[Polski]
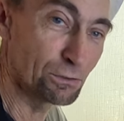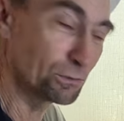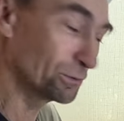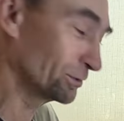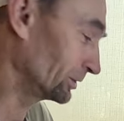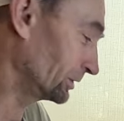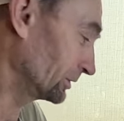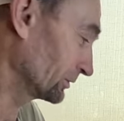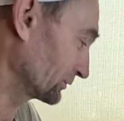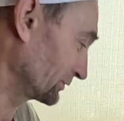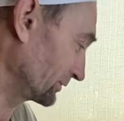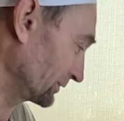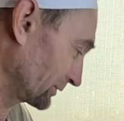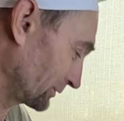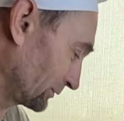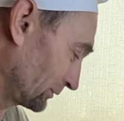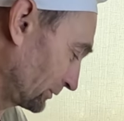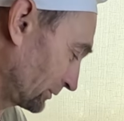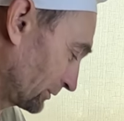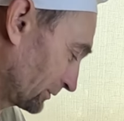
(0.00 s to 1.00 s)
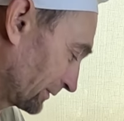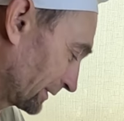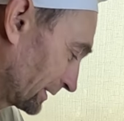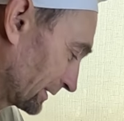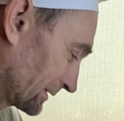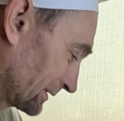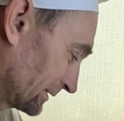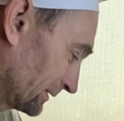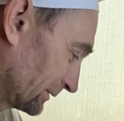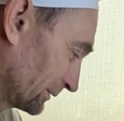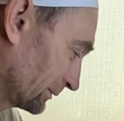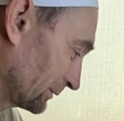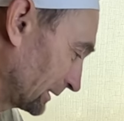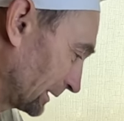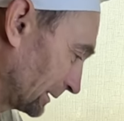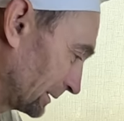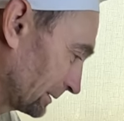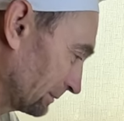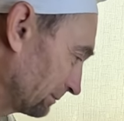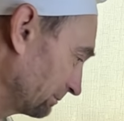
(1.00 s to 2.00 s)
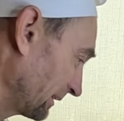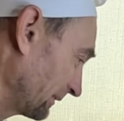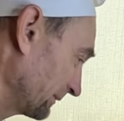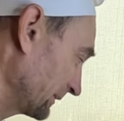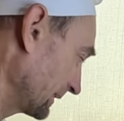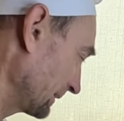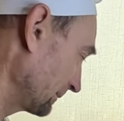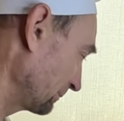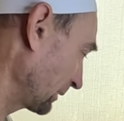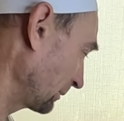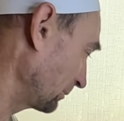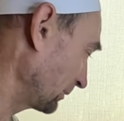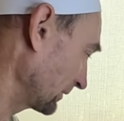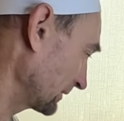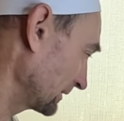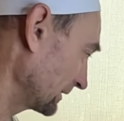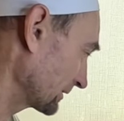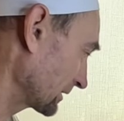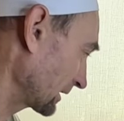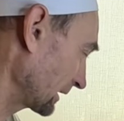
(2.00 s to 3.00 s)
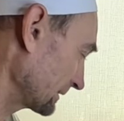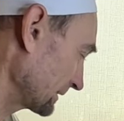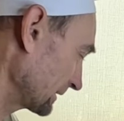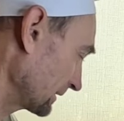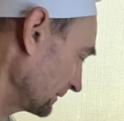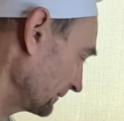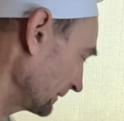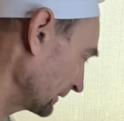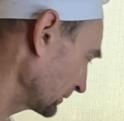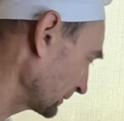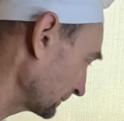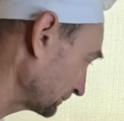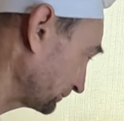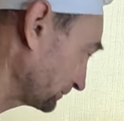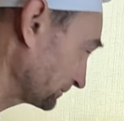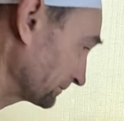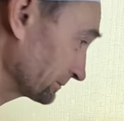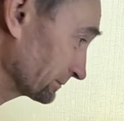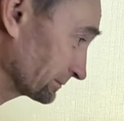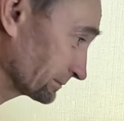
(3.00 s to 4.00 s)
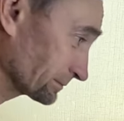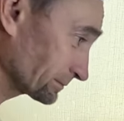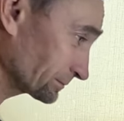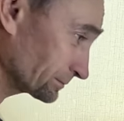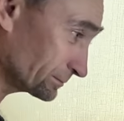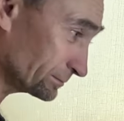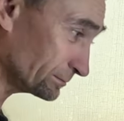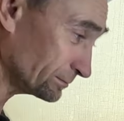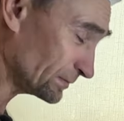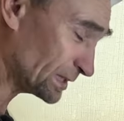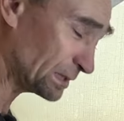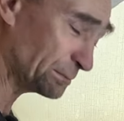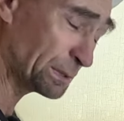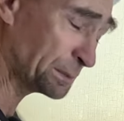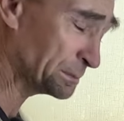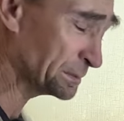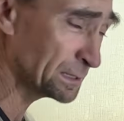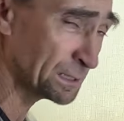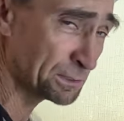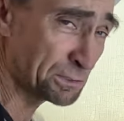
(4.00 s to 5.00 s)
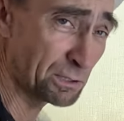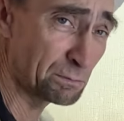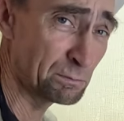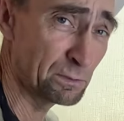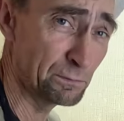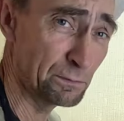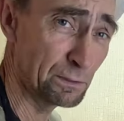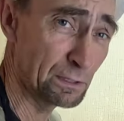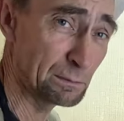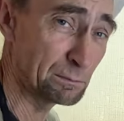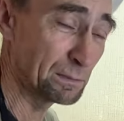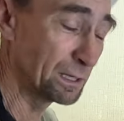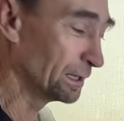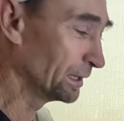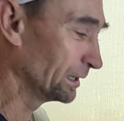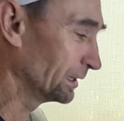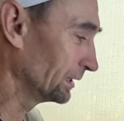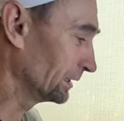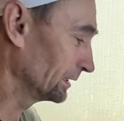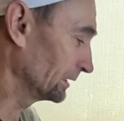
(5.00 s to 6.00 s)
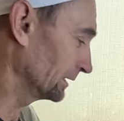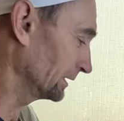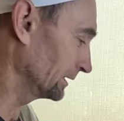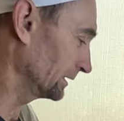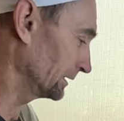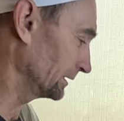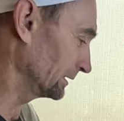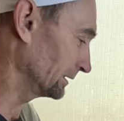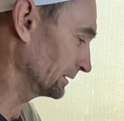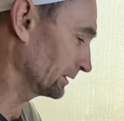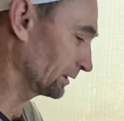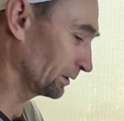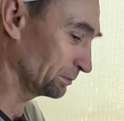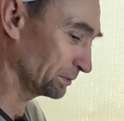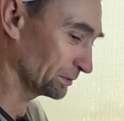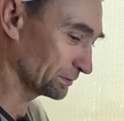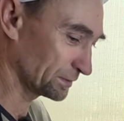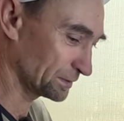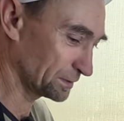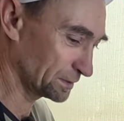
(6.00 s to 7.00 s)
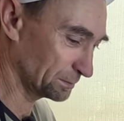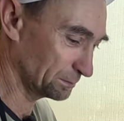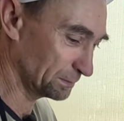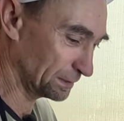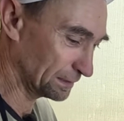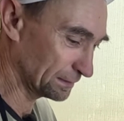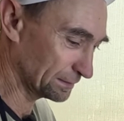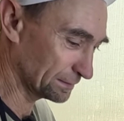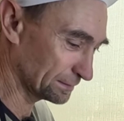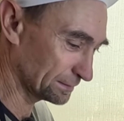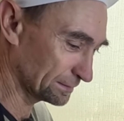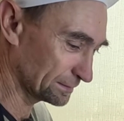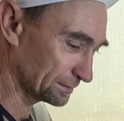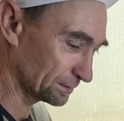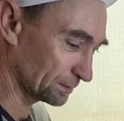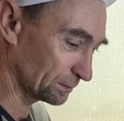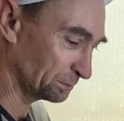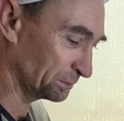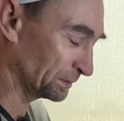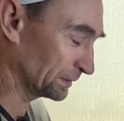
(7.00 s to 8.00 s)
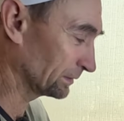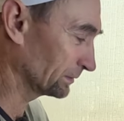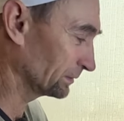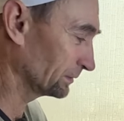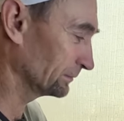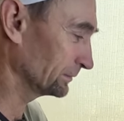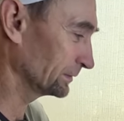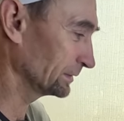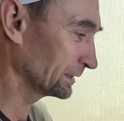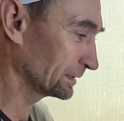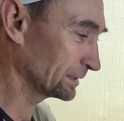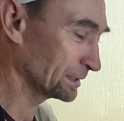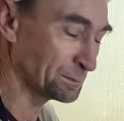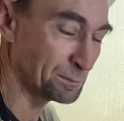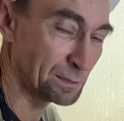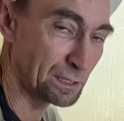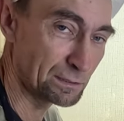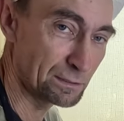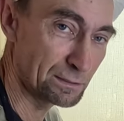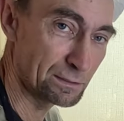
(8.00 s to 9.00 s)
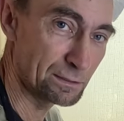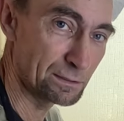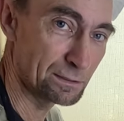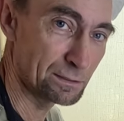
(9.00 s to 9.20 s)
od ilości cukru, więc no tutaj pewne proporcje trzeba zachować. Pamiętacie, jak mówiłem, e, robiąc chyba syrop miętowy na temat